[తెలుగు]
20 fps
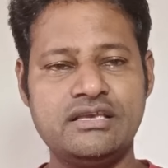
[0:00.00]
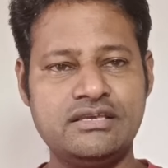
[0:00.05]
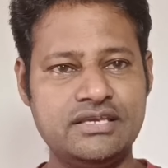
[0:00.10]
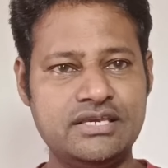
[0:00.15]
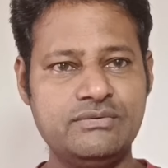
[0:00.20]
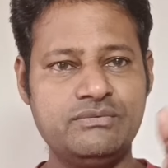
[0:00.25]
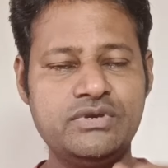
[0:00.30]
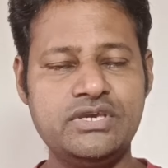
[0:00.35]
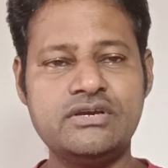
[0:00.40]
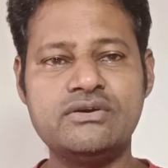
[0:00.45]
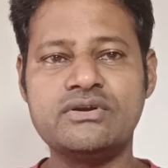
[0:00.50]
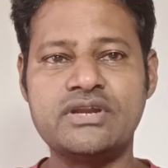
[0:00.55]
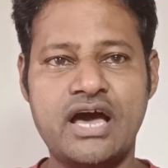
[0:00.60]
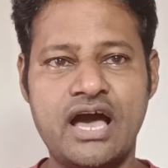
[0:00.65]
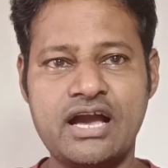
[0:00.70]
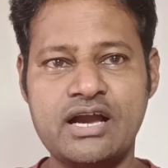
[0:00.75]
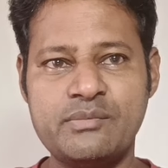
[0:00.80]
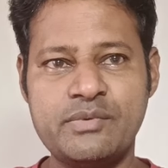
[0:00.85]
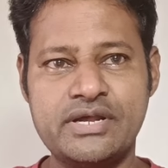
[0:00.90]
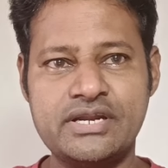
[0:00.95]
ఈ వీక్
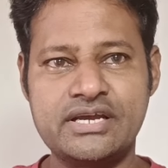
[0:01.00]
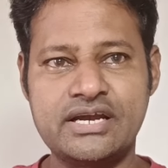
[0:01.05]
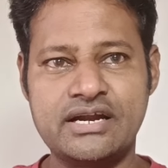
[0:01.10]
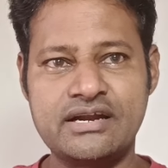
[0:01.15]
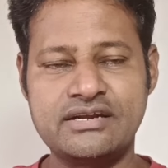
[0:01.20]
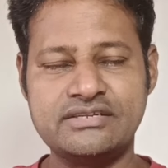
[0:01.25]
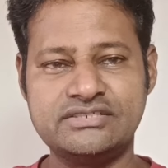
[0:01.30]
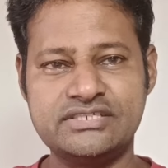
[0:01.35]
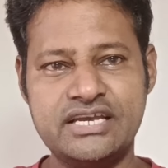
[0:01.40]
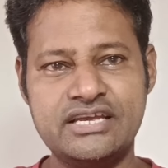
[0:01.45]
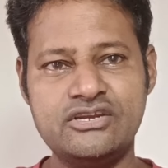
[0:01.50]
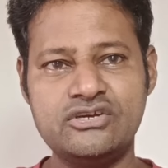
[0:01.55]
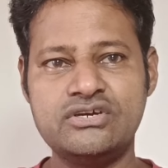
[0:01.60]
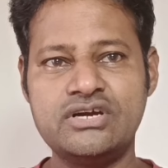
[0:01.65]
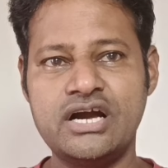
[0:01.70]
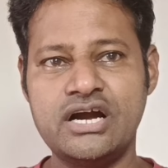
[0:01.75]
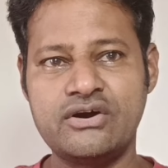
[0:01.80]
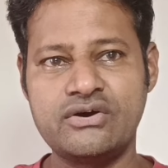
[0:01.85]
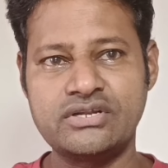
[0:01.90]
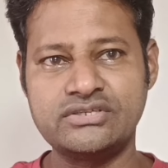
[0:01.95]
నాగమాని కంటే జైలుకి
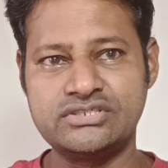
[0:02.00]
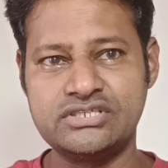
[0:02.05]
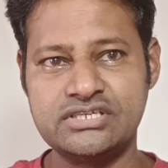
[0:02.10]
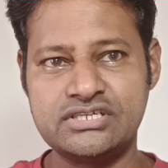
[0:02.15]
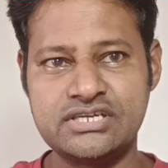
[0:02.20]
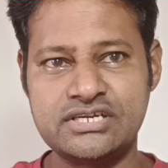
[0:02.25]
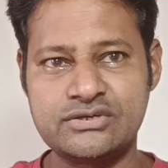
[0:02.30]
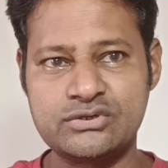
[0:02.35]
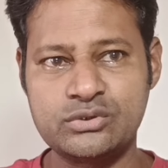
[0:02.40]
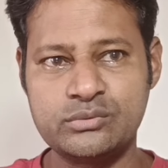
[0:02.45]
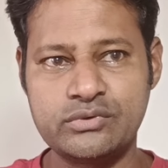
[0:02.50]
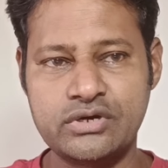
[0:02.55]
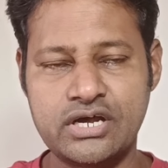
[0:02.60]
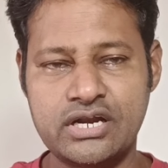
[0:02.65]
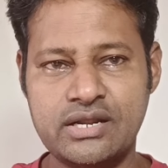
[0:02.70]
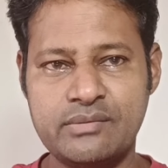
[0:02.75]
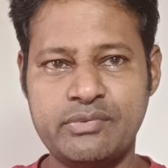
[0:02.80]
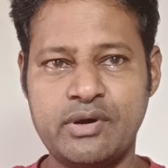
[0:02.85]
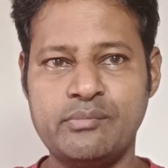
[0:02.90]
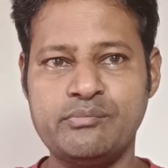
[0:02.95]
కాకుండా సీక్రెట్ రూమ్
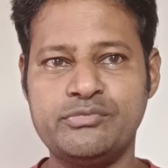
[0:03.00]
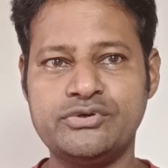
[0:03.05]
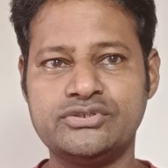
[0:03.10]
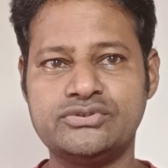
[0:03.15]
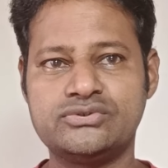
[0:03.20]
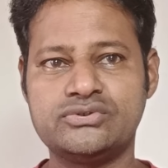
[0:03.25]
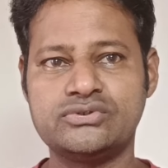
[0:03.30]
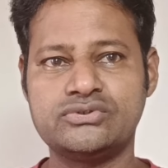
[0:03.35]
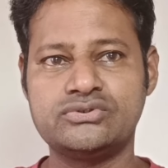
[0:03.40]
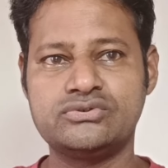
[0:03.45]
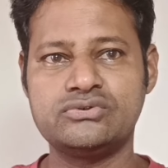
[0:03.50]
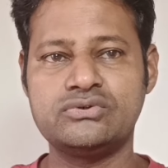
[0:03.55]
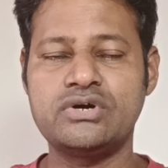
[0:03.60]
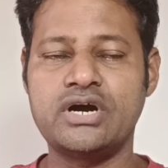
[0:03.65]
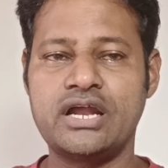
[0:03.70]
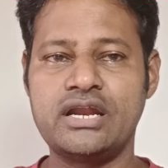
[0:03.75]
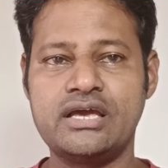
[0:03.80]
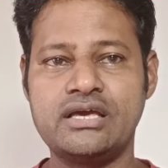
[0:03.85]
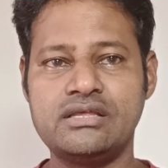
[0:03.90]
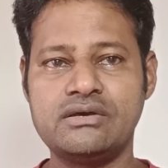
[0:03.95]
కన్నా పంపించవచ్చు
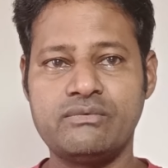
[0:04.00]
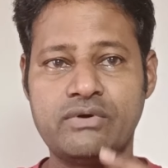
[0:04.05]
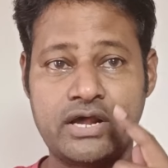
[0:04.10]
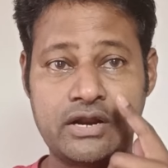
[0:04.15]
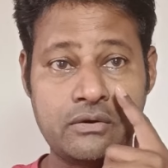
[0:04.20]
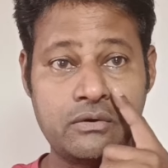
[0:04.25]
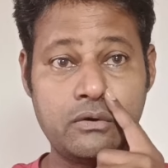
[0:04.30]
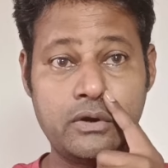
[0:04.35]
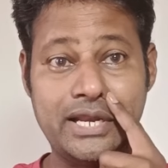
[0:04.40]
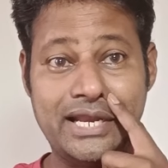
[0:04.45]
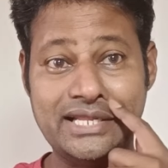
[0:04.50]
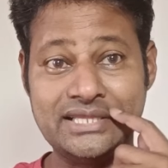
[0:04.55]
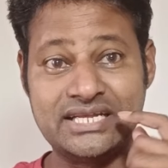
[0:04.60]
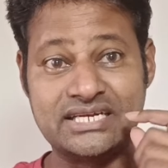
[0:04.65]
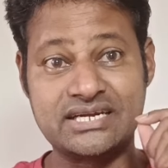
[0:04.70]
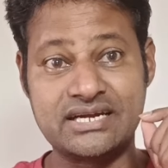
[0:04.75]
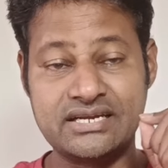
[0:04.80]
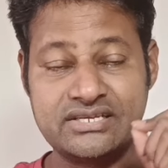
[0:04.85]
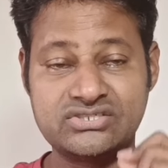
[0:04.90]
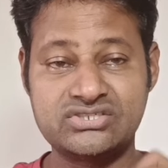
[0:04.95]
అనేది వరకు
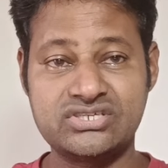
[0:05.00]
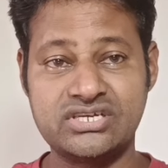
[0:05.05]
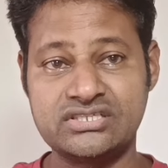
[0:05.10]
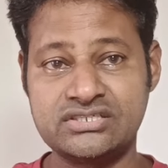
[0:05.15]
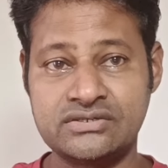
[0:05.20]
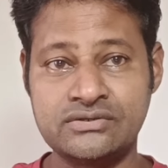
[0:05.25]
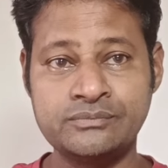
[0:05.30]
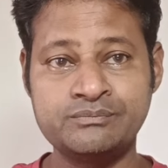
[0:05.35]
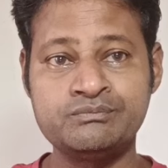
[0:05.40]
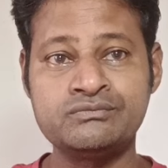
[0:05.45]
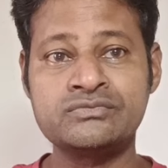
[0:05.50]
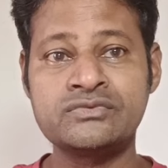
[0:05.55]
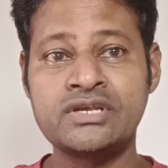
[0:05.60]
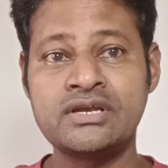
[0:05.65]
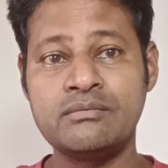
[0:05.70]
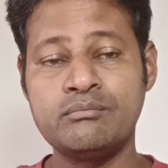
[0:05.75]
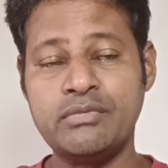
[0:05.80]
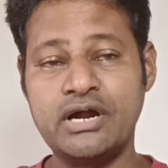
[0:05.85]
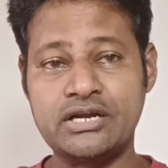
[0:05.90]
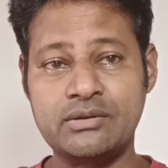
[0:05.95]
వెళ్ళిందంట డిస్కషను
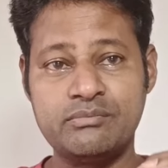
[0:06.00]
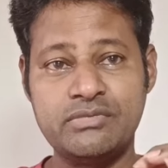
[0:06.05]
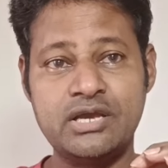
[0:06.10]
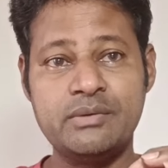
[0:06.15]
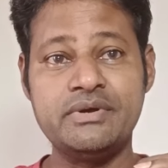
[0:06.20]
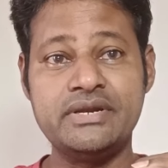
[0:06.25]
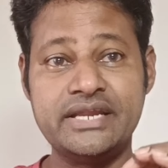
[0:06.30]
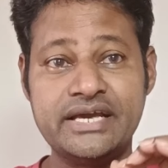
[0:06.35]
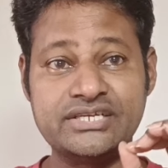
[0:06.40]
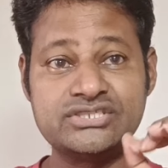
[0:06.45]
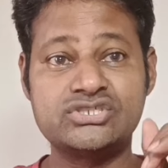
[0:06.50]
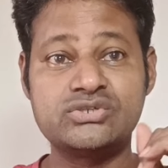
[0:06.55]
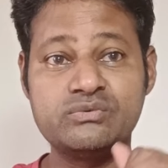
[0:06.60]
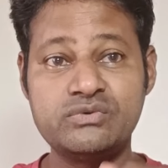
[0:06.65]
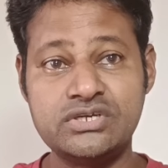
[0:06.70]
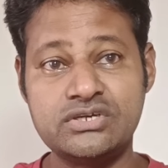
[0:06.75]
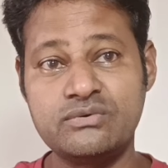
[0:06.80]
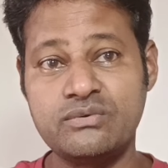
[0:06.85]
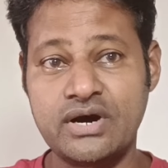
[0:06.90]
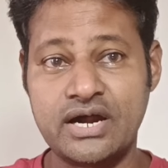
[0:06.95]
బట్ మేబీ నెక్స్ట్
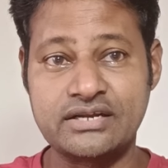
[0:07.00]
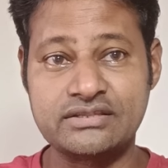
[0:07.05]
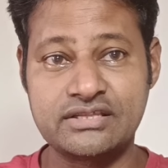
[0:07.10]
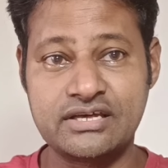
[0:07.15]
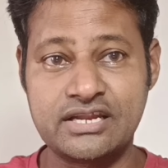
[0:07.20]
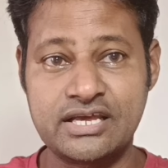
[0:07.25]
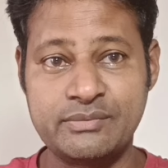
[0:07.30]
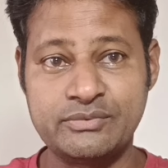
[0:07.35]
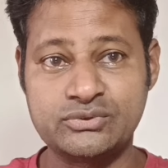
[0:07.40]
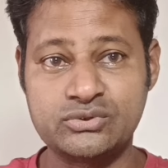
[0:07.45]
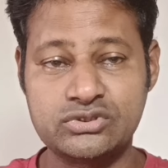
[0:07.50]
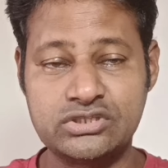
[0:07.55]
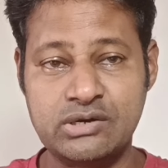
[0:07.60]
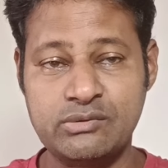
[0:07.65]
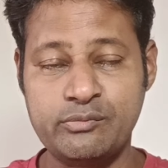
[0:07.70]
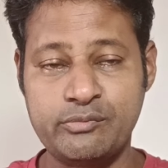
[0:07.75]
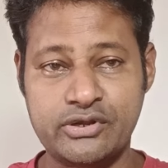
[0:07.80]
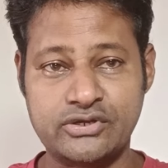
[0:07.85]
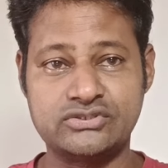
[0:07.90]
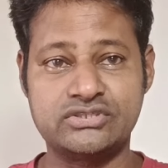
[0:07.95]
వీక్ వాడతారేమో
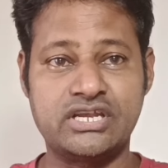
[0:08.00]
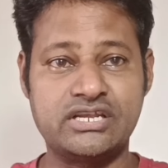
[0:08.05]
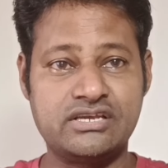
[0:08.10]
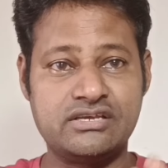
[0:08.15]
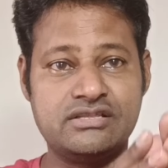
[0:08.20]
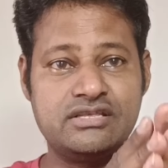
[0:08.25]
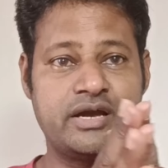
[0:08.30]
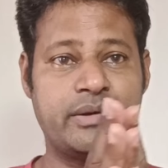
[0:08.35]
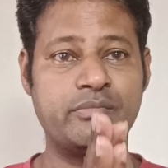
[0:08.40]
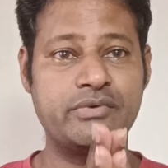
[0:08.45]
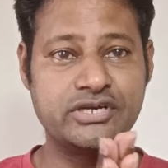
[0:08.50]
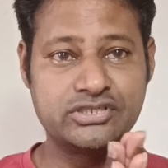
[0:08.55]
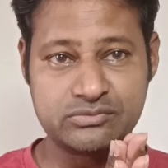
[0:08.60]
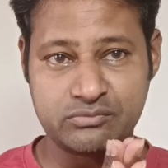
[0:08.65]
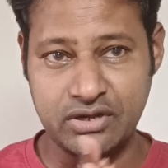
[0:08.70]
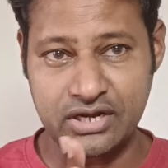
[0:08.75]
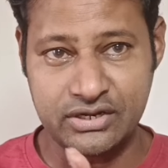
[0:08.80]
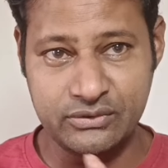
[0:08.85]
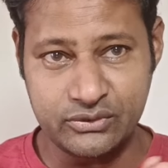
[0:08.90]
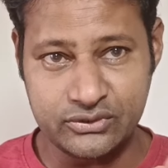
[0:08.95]
చూద్దాము ప్రస్తుతానికి ఇది అప్డేట్స్
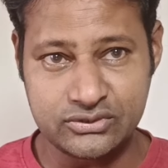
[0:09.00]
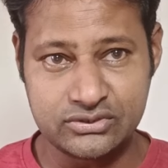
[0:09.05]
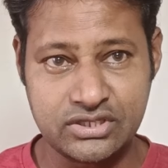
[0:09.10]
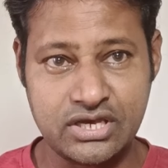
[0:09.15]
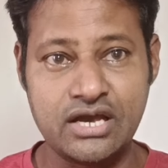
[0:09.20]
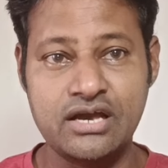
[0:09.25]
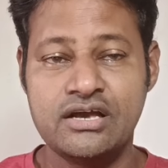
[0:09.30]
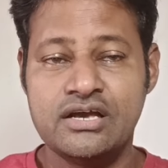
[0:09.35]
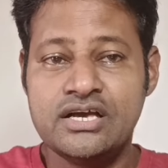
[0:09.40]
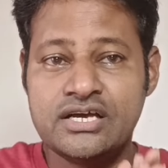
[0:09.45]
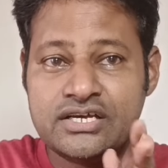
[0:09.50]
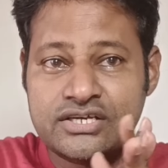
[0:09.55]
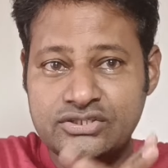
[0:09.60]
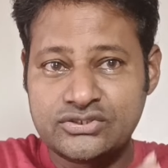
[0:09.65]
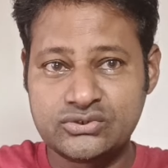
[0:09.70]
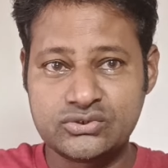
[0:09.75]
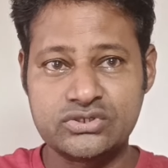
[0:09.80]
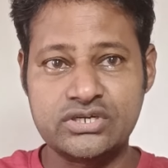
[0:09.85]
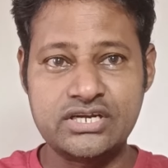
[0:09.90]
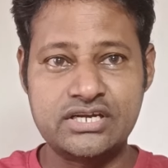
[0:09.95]
మళ్ళీ వస్తా
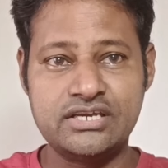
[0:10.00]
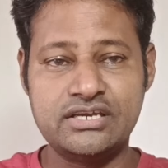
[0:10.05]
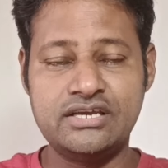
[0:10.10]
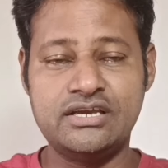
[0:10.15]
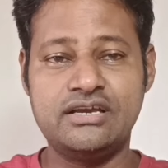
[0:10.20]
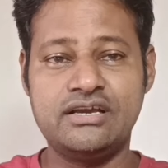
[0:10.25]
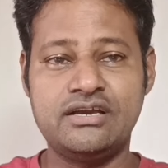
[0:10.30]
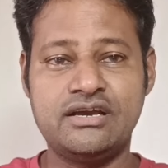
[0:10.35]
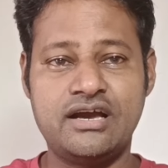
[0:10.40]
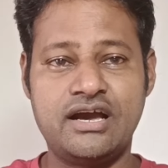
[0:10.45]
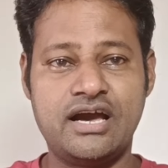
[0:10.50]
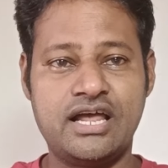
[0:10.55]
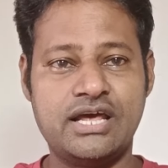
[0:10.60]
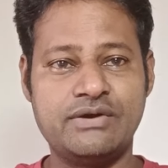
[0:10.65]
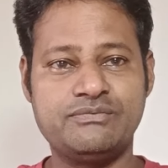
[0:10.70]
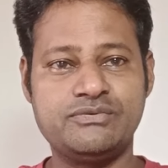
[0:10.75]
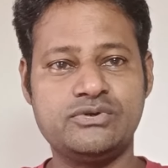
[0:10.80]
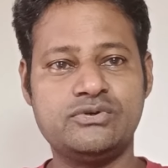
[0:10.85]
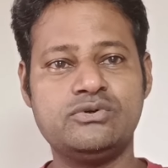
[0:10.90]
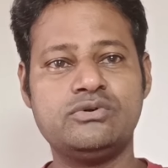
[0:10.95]
చూడండి ఆల్
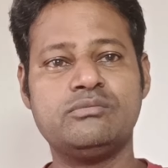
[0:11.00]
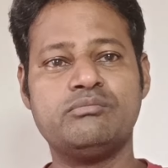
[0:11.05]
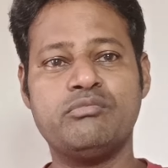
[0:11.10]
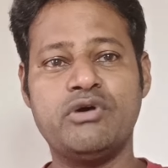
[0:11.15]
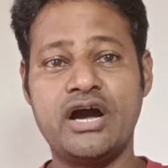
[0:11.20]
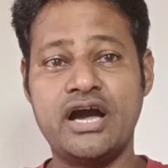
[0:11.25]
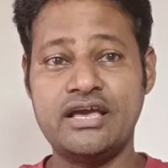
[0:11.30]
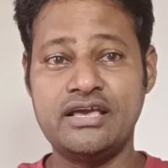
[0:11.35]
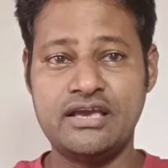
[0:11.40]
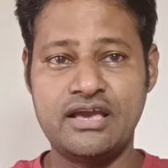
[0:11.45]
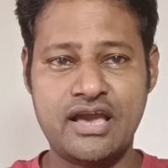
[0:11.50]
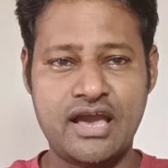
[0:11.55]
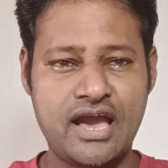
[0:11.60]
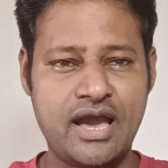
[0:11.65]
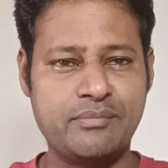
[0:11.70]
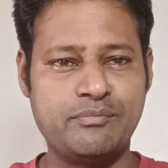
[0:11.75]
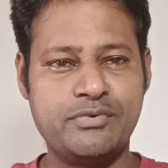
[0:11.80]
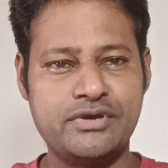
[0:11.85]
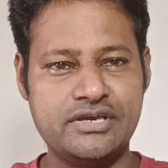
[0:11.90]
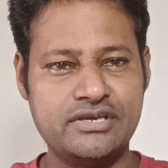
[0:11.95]
ఆఫ్ యూ బాయ్
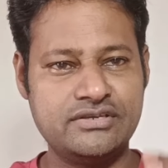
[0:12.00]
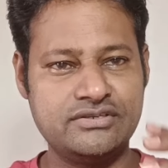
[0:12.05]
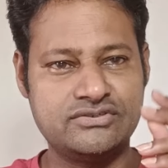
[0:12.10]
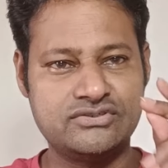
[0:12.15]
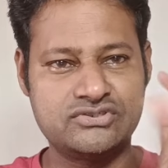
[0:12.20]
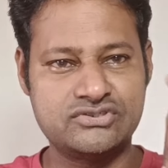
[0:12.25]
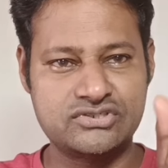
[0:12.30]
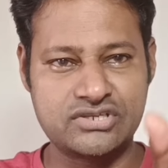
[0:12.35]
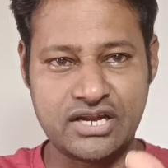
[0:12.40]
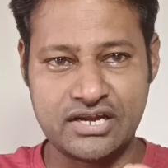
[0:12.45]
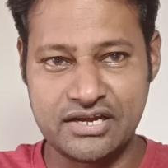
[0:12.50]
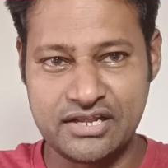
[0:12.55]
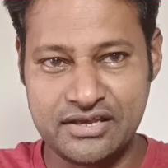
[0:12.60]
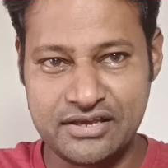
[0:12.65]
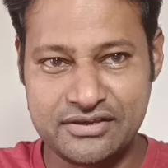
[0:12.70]
హ్యాపీ సండే